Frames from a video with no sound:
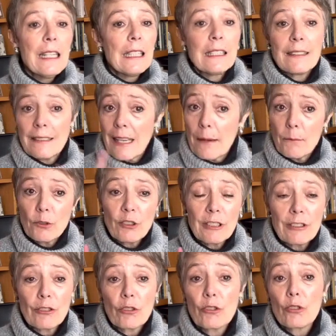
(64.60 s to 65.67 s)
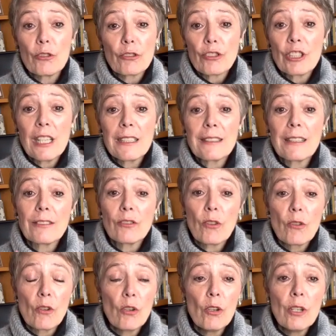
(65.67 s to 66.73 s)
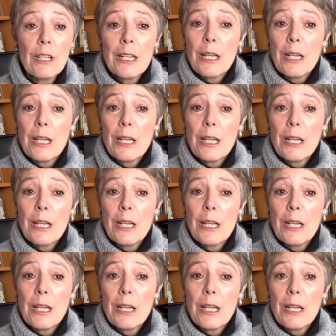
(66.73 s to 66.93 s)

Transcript: y seamos conscientes o no,